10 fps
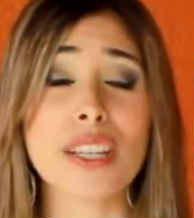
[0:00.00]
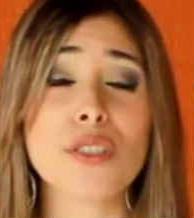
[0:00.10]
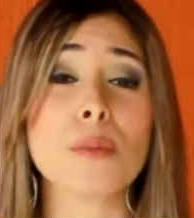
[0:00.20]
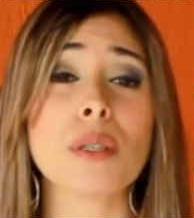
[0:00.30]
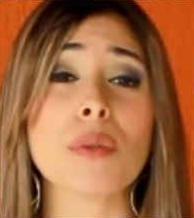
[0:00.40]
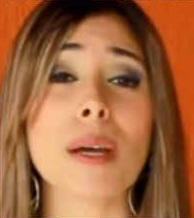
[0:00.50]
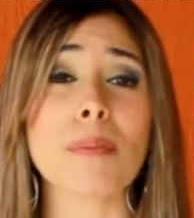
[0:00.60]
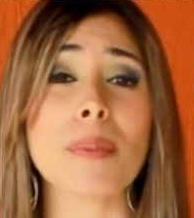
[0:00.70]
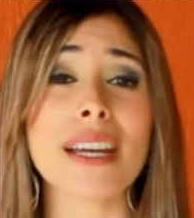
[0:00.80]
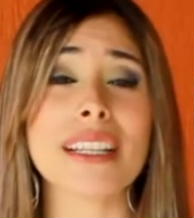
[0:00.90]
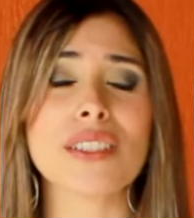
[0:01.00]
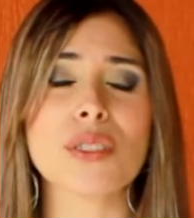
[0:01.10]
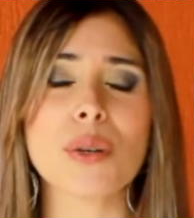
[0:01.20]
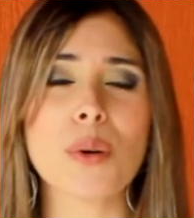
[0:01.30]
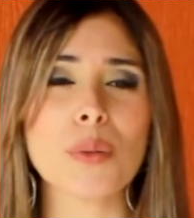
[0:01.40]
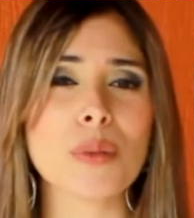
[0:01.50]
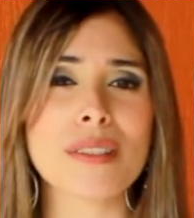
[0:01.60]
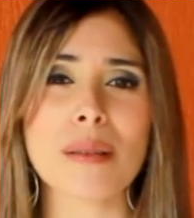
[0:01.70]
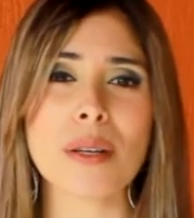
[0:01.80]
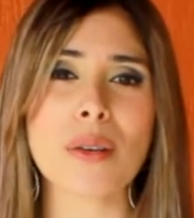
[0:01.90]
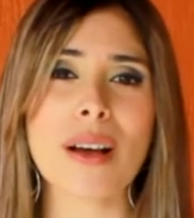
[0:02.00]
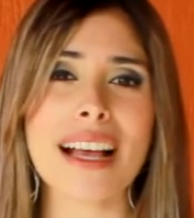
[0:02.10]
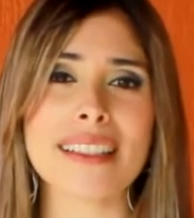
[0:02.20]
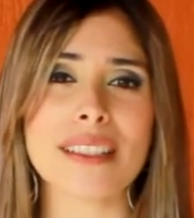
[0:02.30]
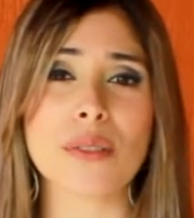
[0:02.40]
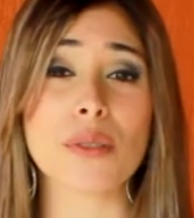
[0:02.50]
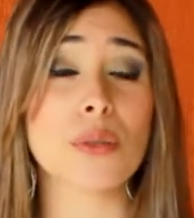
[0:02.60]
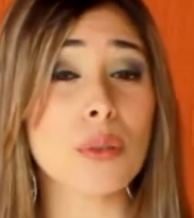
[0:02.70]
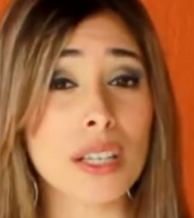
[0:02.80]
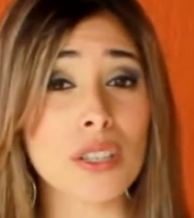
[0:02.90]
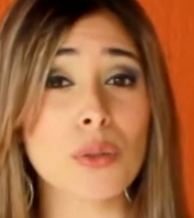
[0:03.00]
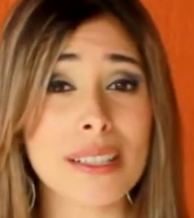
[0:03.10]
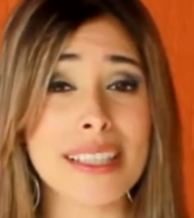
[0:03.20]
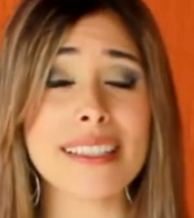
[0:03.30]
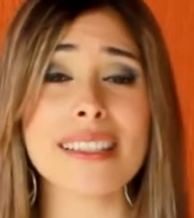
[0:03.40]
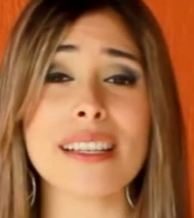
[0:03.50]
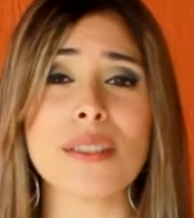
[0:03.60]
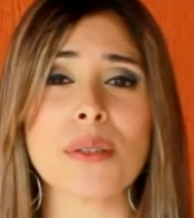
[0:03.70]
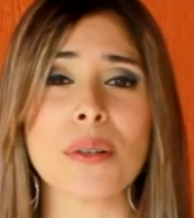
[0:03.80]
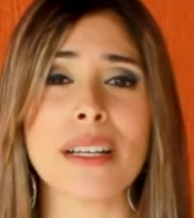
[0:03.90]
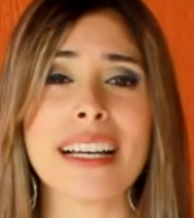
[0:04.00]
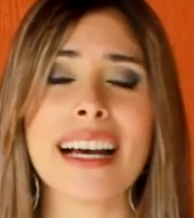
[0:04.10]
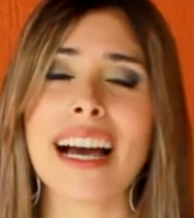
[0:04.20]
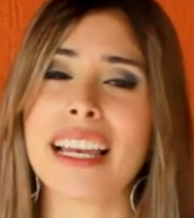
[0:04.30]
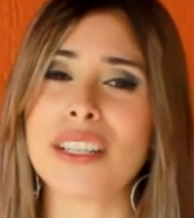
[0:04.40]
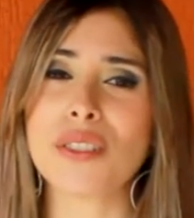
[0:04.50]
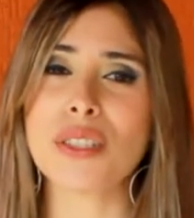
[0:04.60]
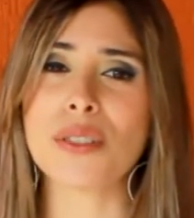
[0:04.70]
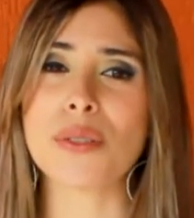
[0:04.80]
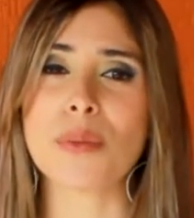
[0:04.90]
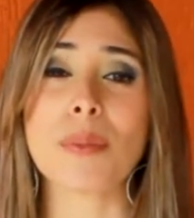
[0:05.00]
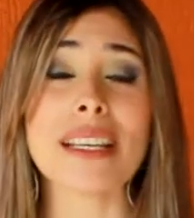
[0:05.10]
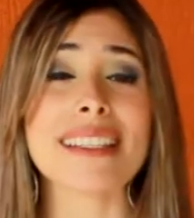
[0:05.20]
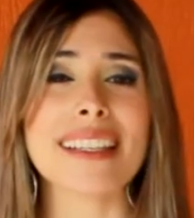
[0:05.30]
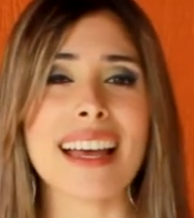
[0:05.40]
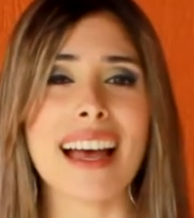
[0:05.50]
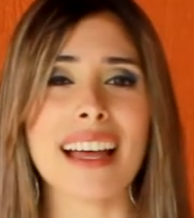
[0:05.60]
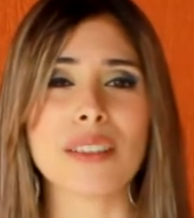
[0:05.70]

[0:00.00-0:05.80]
e diminui a perda de outros aminoácidos durante o exercício. Além disso, BCA